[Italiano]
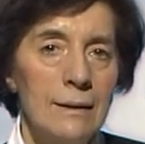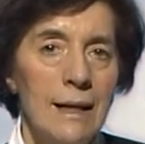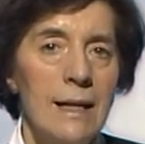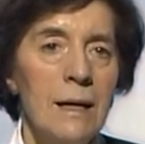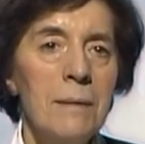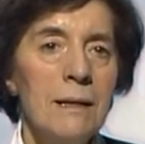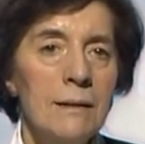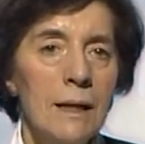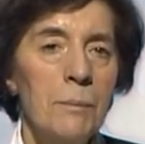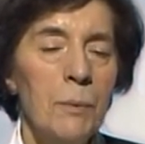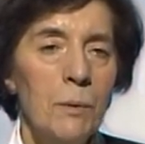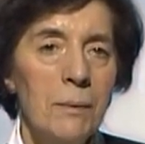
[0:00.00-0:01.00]
seriamente
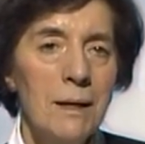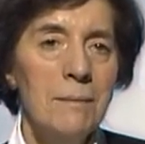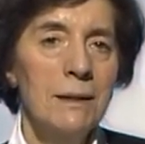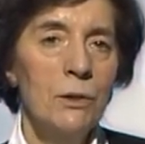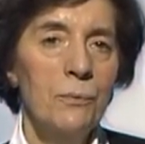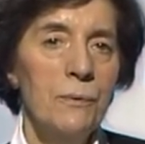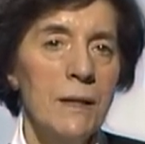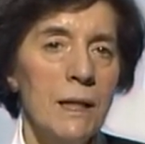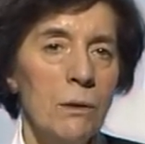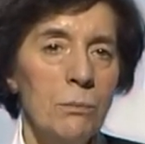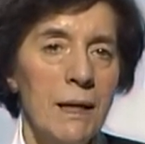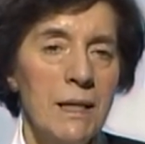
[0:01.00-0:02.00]
il problema di
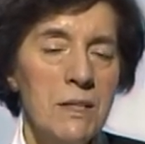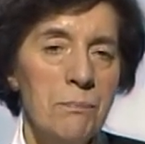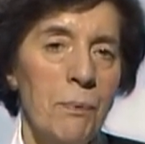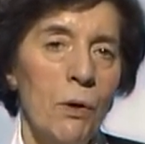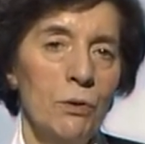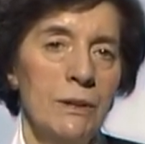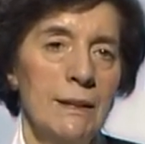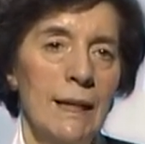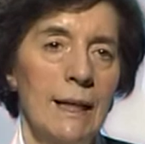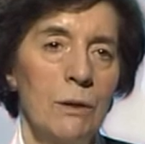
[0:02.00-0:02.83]
offrire una risposta